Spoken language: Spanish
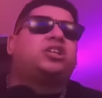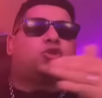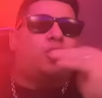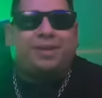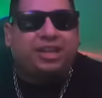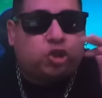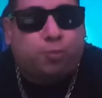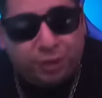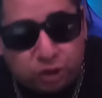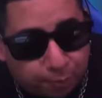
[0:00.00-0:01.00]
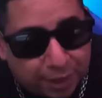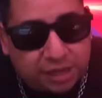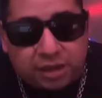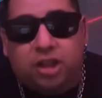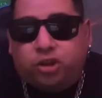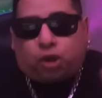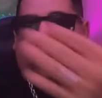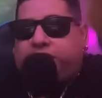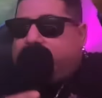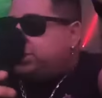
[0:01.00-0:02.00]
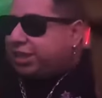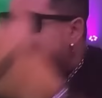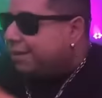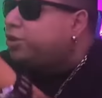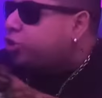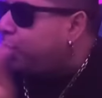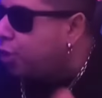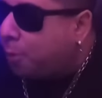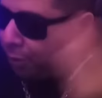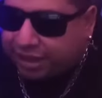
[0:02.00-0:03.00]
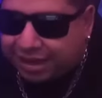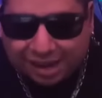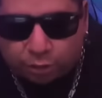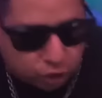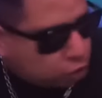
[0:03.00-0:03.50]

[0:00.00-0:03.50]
su nombre es Chupichupín. Todos queremos saber, me supongo, por qué carajo es